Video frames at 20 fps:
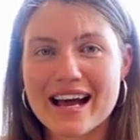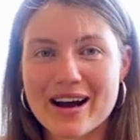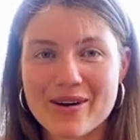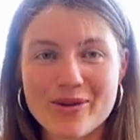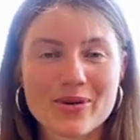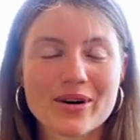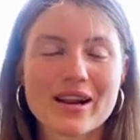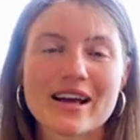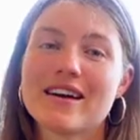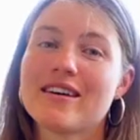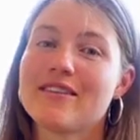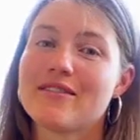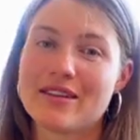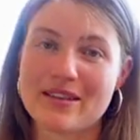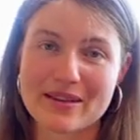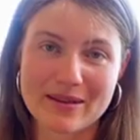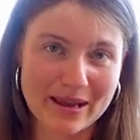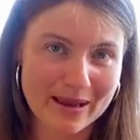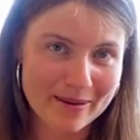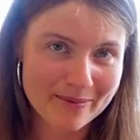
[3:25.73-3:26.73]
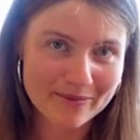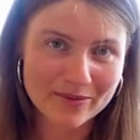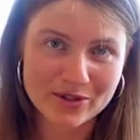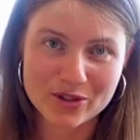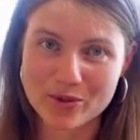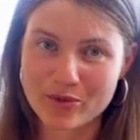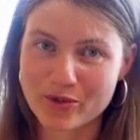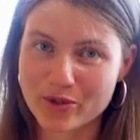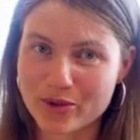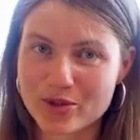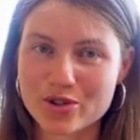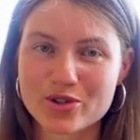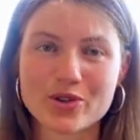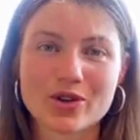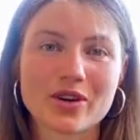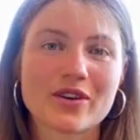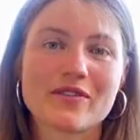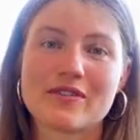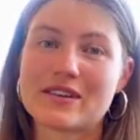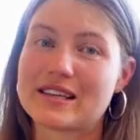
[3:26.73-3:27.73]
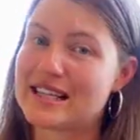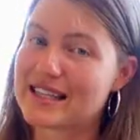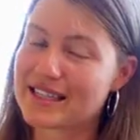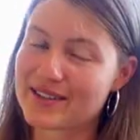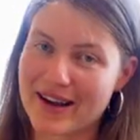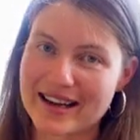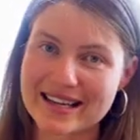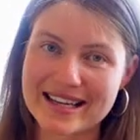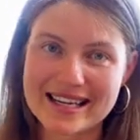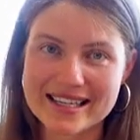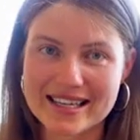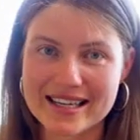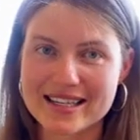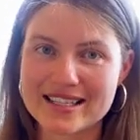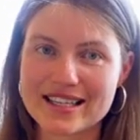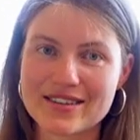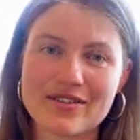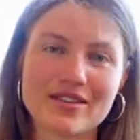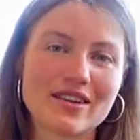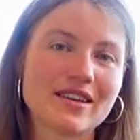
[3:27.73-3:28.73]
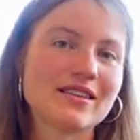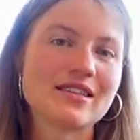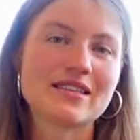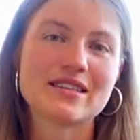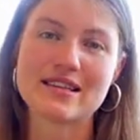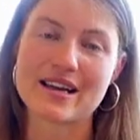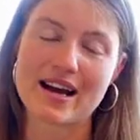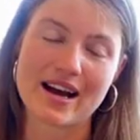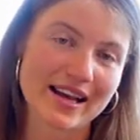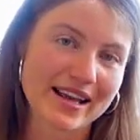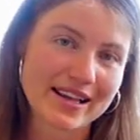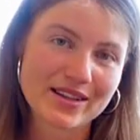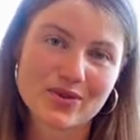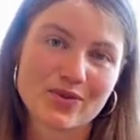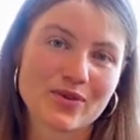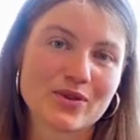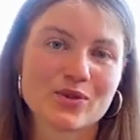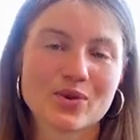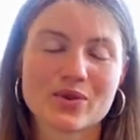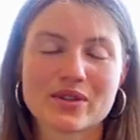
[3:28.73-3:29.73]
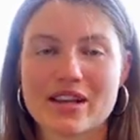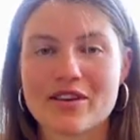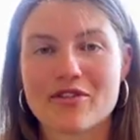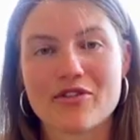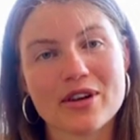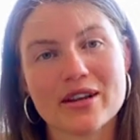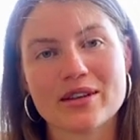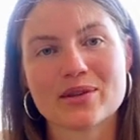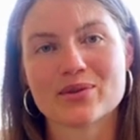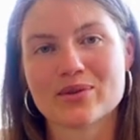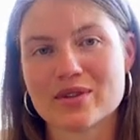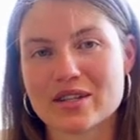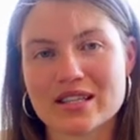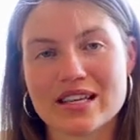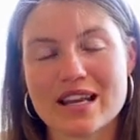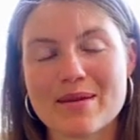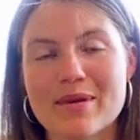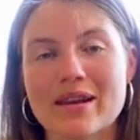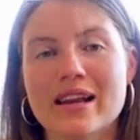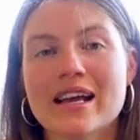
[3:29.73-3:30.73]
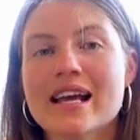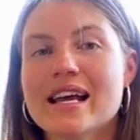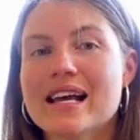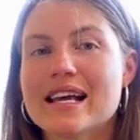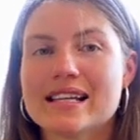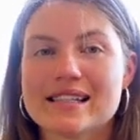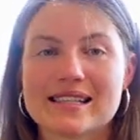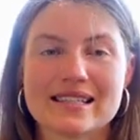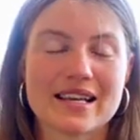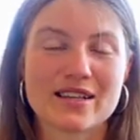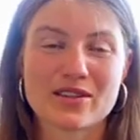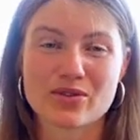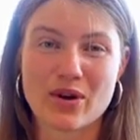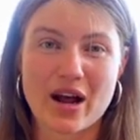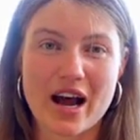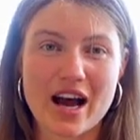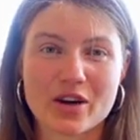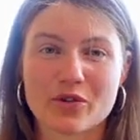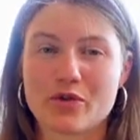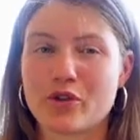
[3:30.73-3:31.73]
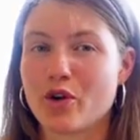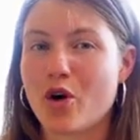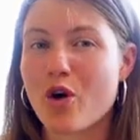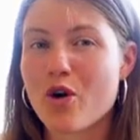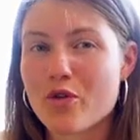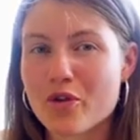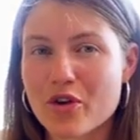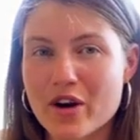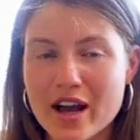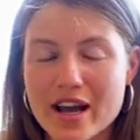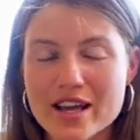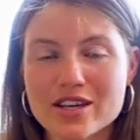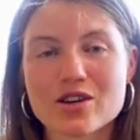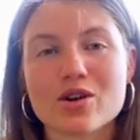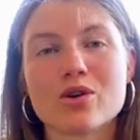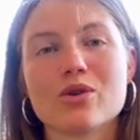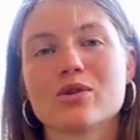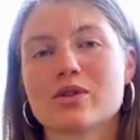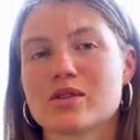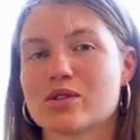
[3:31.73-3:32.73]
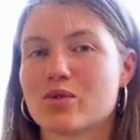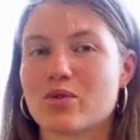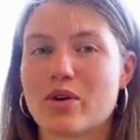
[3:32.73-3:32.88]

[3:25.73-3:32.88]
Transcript: Oder eben zum Frühstück die zweite Alternative, die ja eh sowieso sehr viele zu sich nehmen, sind ja so eine Art von Overnight Oats